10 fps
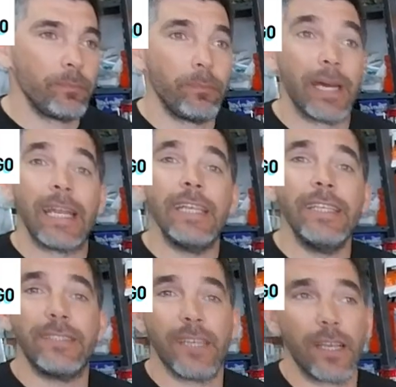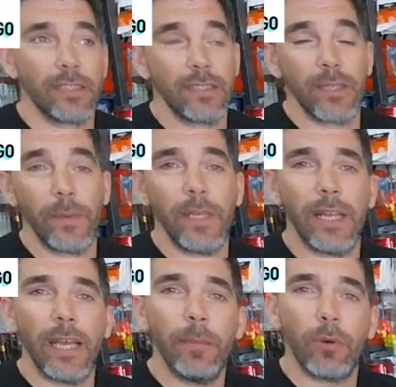para lisa, que ya se viene
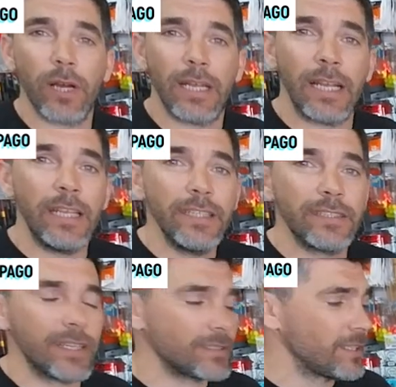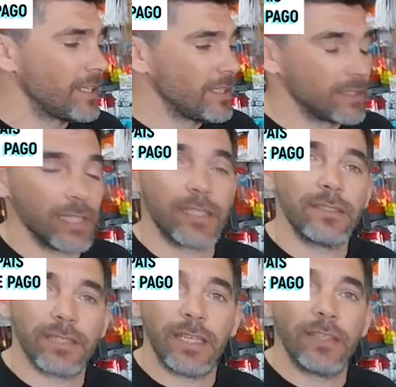la época de las lisas, ya están
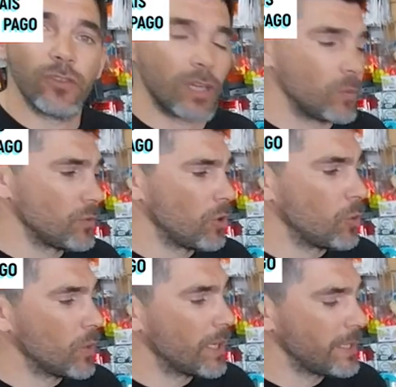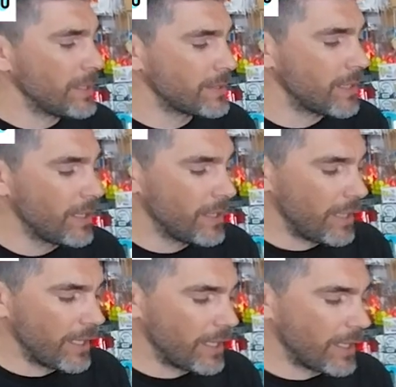saliendo en algunos lugares.
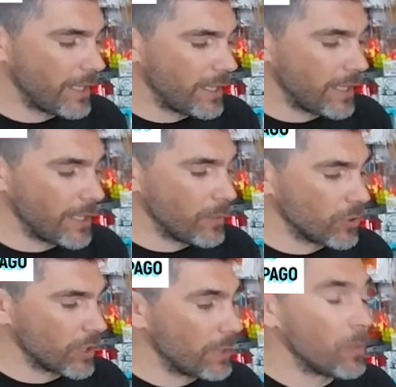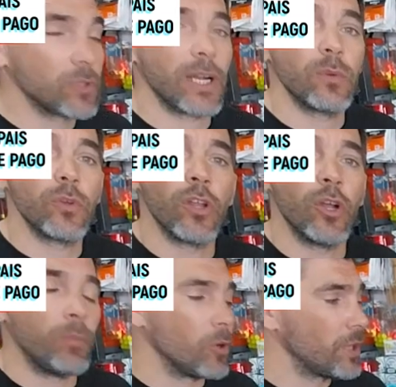Eh, y bueno, queríamos mostrar algunos de
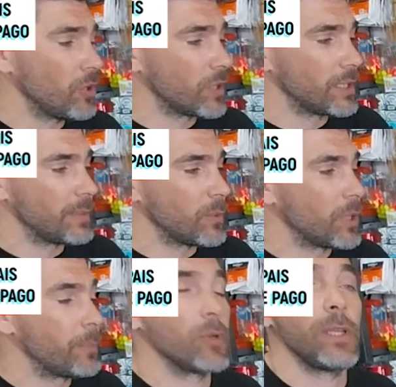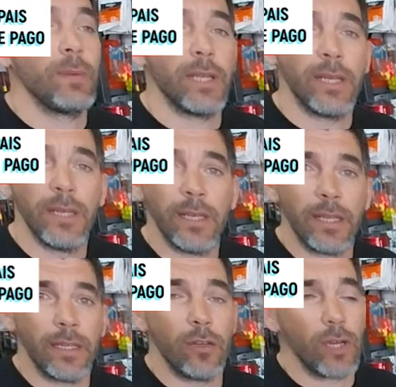los modelos que tenemos disponible
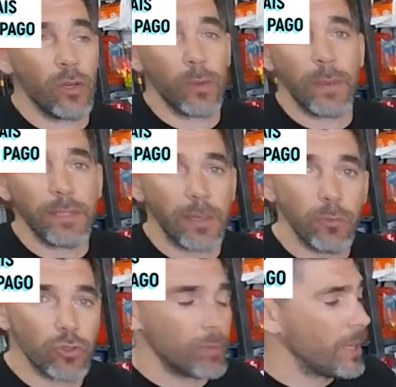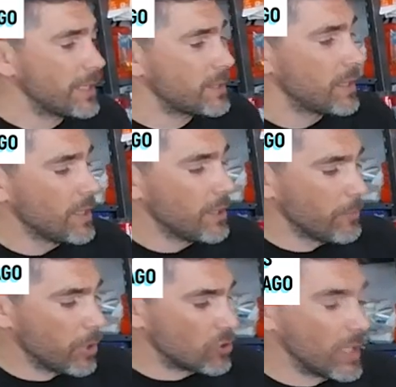en el local. Obviamente hay muchos más,
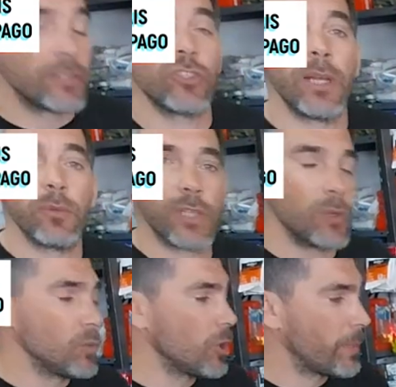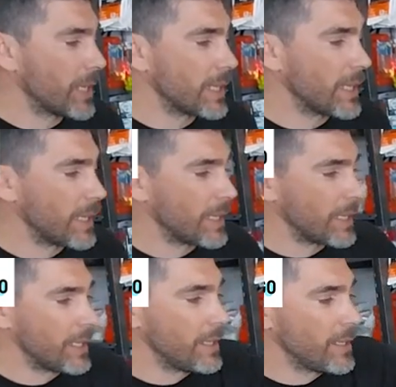pero seleccionamos algunos para que
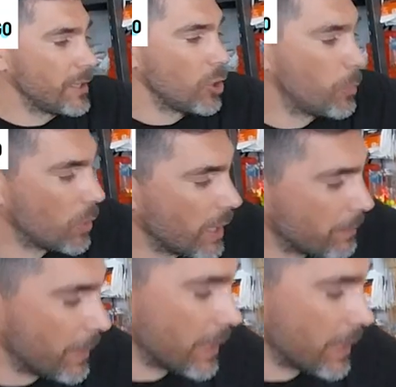los puedan